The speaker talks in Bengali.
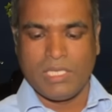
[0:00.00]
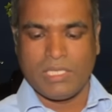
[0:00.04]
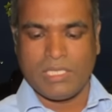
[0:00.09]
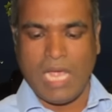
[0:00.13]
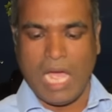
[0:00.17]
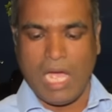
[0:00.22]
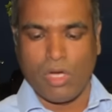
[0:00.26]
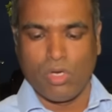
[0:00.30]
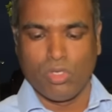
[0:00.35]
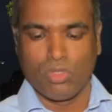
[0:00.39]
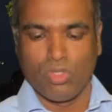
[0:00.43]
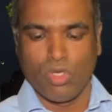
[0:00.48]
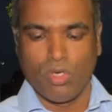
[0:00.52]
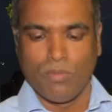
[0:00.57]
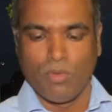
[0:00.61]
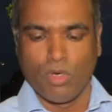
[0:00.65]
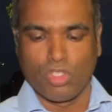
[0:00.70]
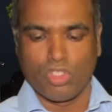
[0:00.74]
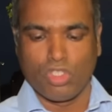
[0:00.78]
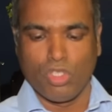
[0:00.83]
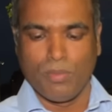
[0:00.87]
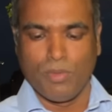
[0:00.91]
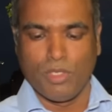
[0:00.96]
স্বাগত
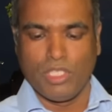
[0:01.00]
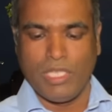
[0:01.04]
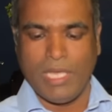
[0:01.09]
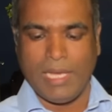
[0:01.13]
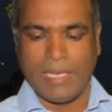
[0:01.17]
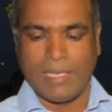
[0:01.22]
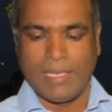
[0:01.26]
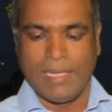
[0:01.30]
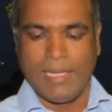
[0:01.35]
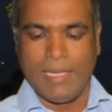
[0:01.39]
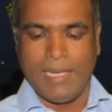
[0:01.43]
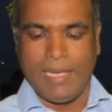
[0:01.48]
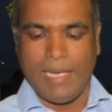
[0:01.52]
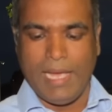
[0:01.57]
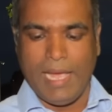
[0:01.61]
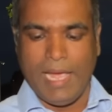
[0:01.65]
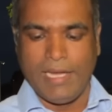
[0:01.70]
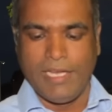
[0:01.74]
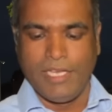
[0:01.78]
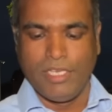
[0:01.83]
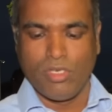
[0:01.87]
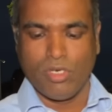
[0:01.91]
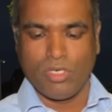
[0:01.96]
বক্তব্য দেন
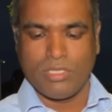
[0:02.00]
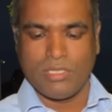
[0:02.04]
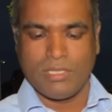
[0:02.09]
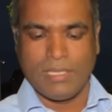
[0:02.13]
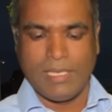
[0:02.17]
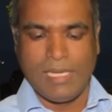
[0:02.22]
এডিটর্স